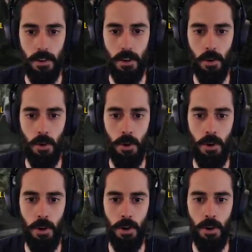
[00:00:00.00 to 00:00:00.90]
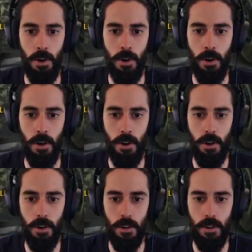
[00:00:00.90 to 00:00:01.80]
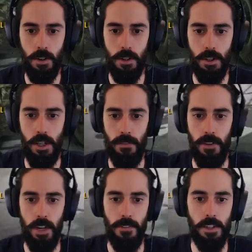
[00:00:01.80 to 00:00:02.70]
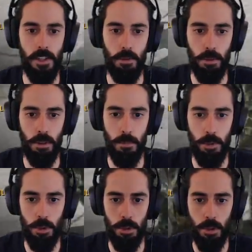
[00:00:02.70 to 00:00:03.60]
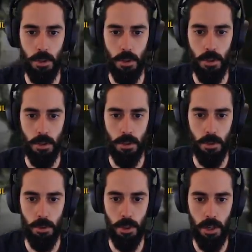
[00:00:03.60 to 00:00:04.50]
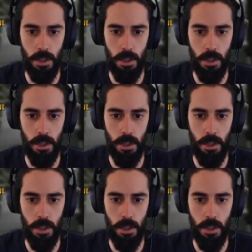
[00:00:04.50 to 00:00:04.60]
Oo. Shift'le nefes de tutuluyormuş. Güzel.